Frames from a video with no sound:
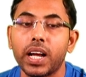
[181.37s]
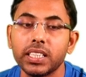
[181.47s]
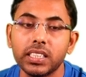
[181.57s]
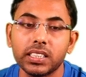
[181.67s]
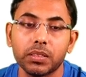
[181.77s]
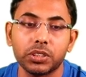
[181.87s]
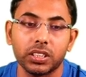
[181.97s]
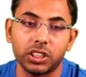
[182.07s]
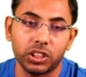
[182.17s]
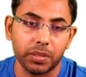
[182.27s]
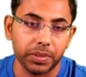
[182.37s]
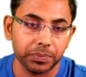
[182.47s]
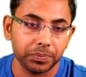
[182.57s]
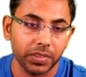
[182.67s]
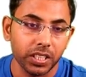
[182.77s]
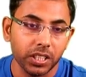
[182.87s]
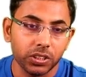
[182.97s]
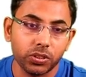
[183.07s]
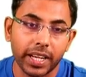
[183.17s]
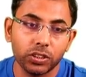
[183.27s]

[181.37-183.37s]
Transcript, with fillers: ফাইন্যান্স কমিশনের চেয়ারম্যান সো